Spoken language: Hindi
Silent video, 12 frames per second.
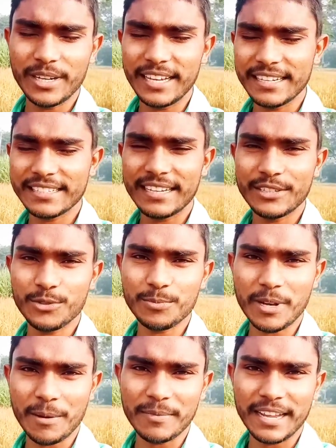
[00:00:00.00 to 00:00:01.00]
ढेर सारी
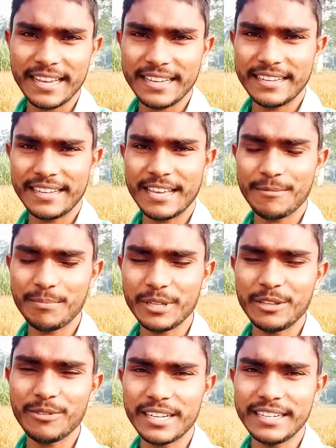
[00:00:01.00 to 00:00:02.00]
शुभकामनाएँ हैप्पी
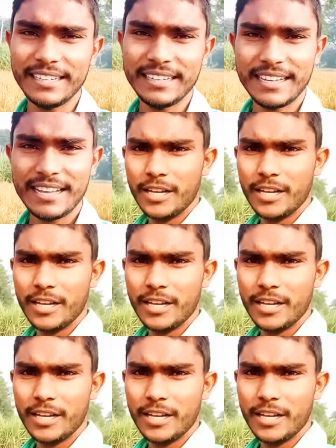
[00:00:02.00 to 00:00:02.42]
दिवाली